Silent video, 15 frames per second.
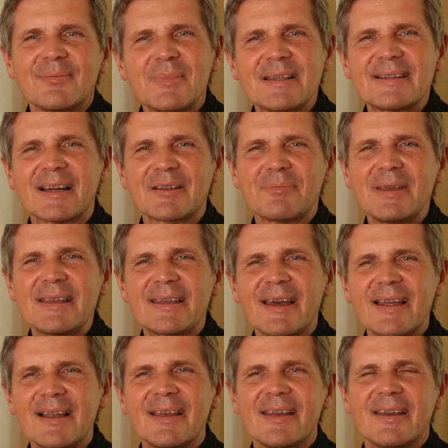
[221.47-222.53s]
Mit St.
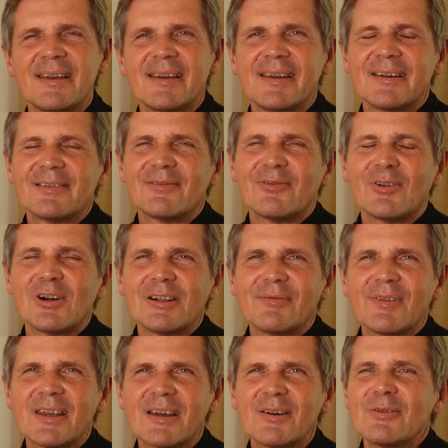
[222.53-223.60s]
Michael wollen
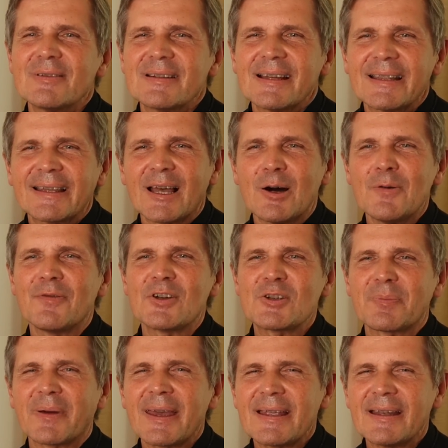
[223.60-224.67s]
wir unser
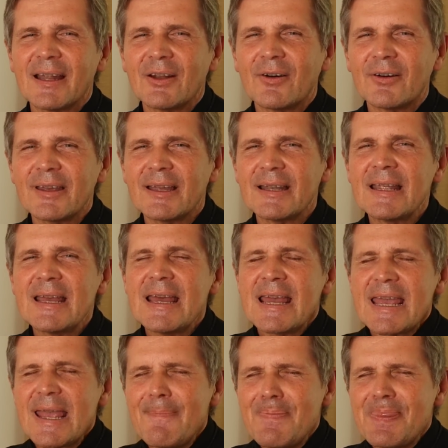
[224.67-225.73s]
Taufversprechen erneuern.
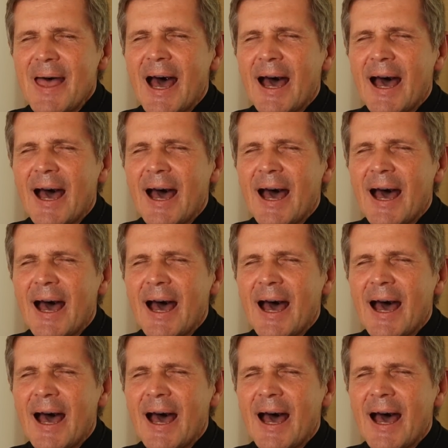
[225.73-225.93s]
Im